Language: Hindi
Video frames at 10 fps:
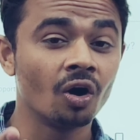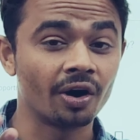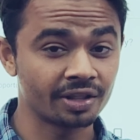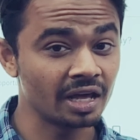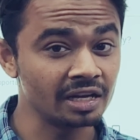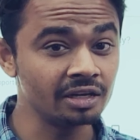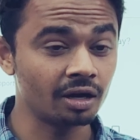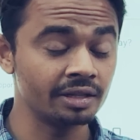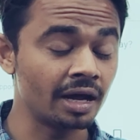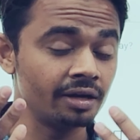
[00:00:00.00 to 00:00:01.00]
और अदानी ने
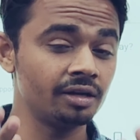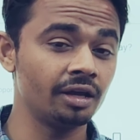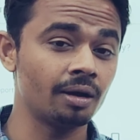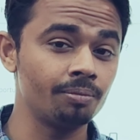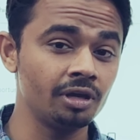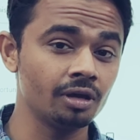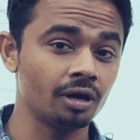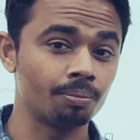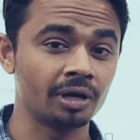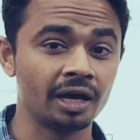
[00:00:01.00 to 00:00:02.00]
अदानी ने अभी
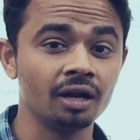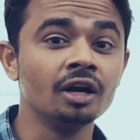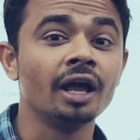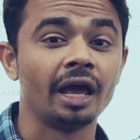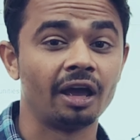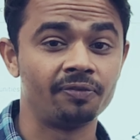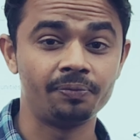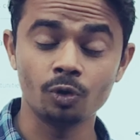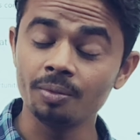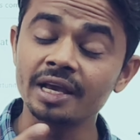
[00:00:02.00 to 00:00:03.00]
अपना
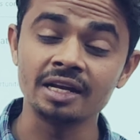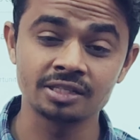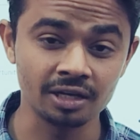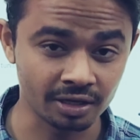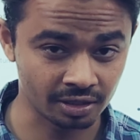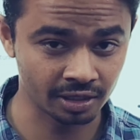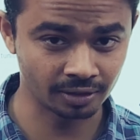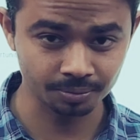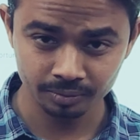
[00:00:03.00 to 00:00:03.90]
एफपीओ भी कैंसिल कर दिया